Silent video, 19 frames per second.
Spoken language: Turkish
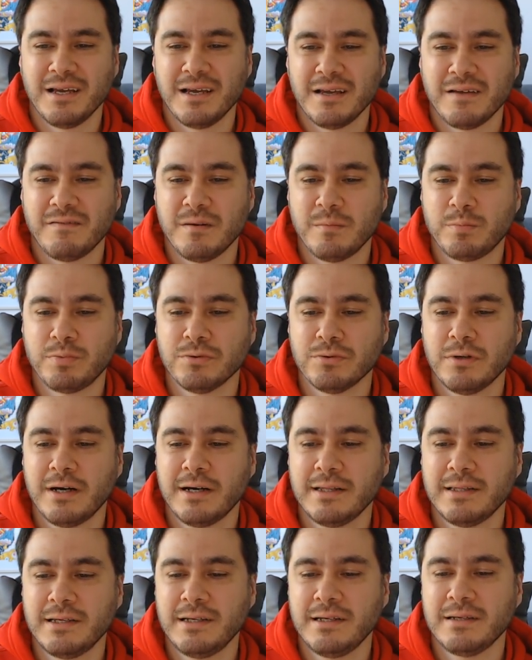Ve bunu
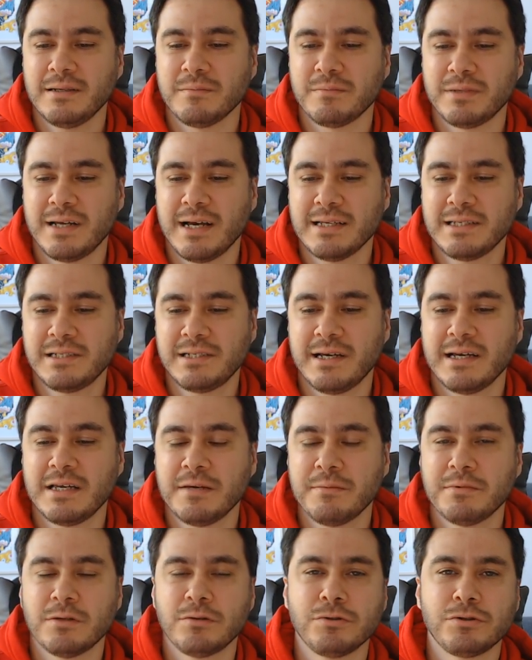hani biraz şey
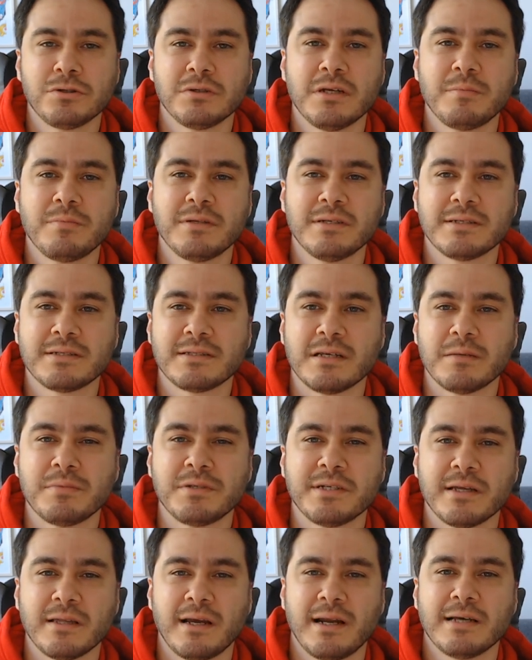gibi de düşünebiliriz tabii.
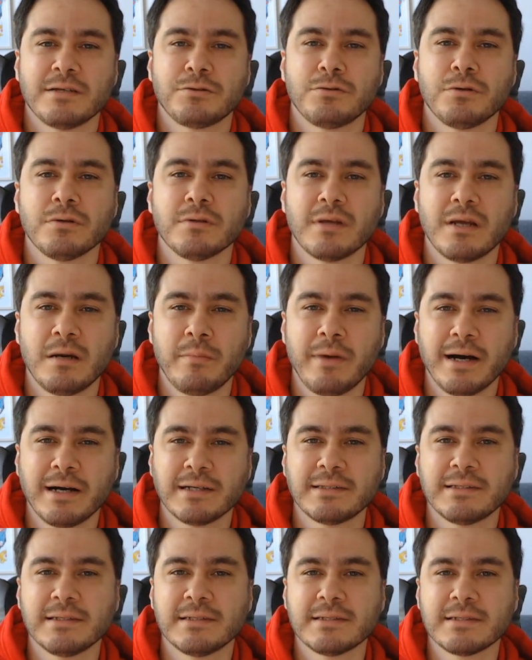Jenerasyonlara
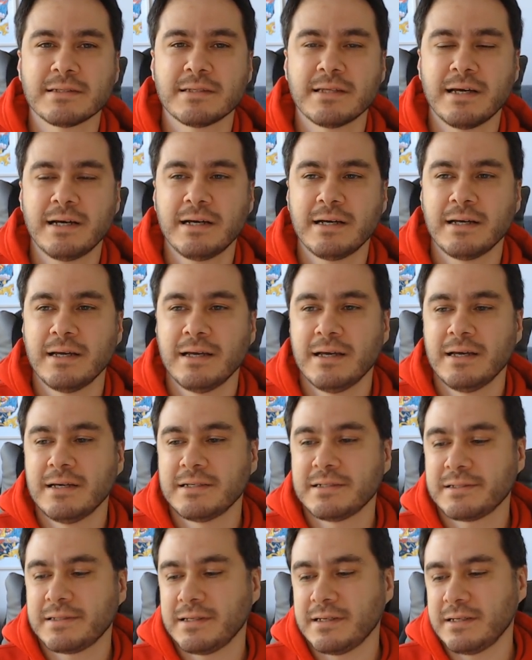baktığınızda
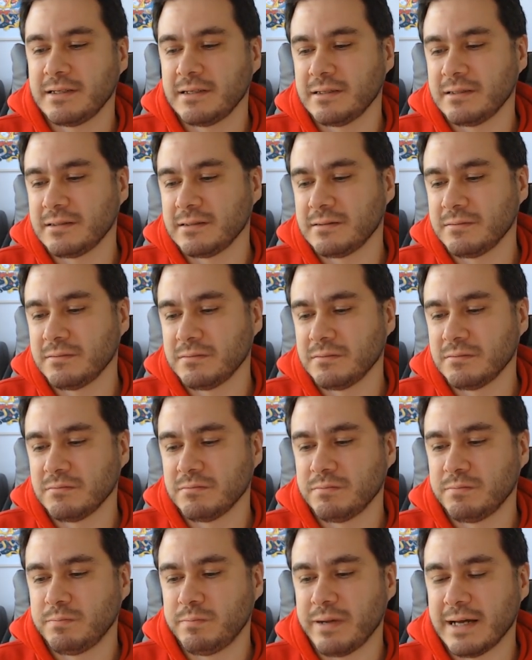işte
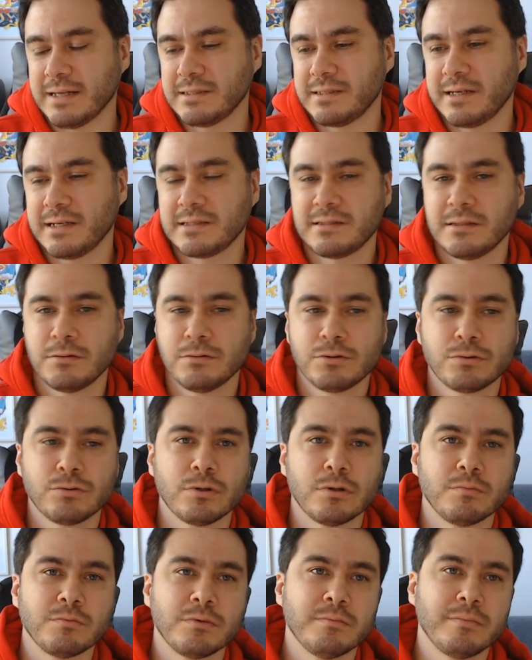ben 83
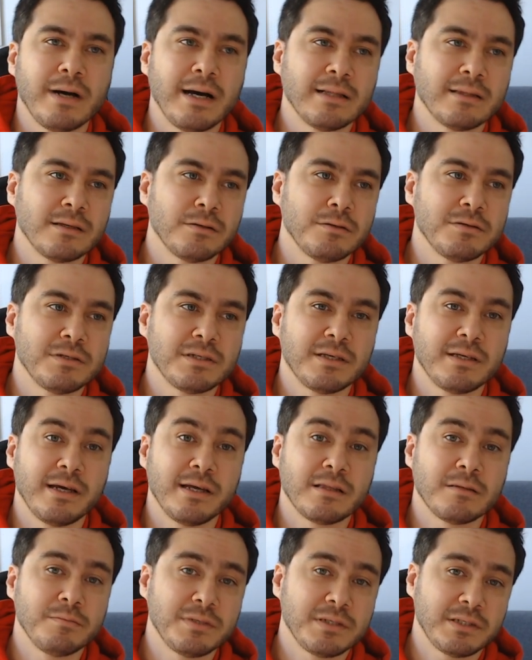doğumluyum. Benden önce işte
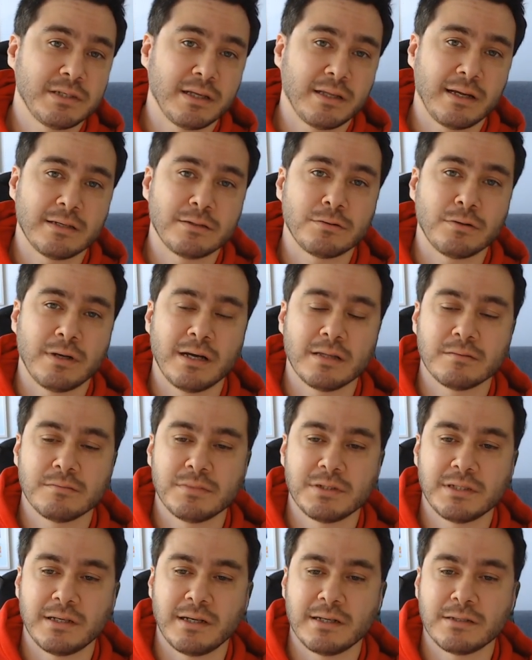70 jenerasyon,
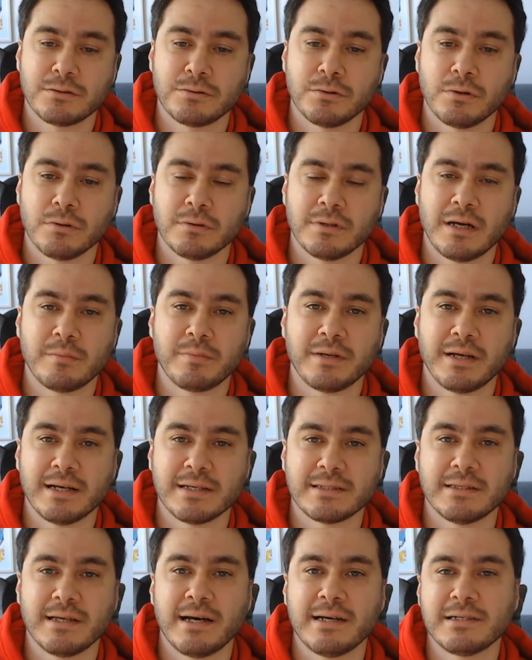60 jenerasyon onlar
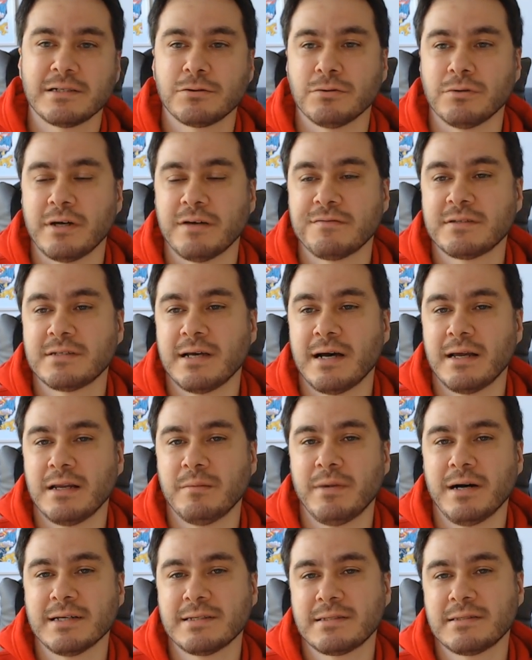biraz daha işte o efsane
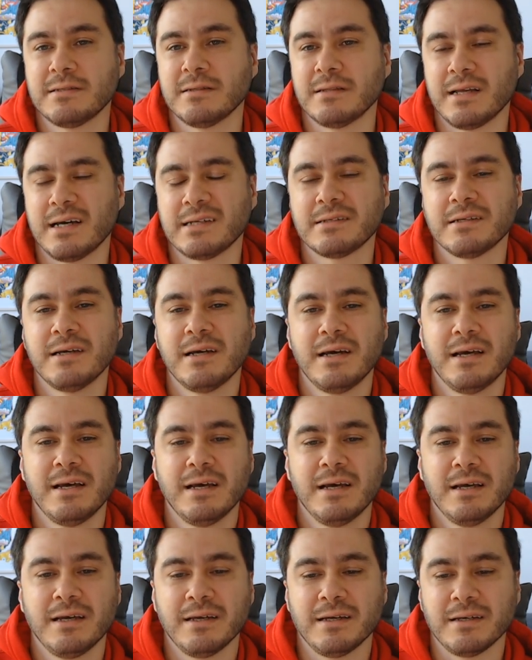Boston'lar.
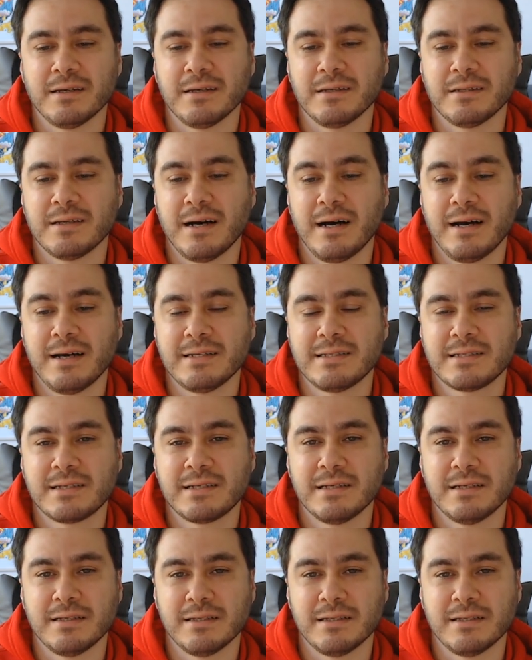Ee, daha eski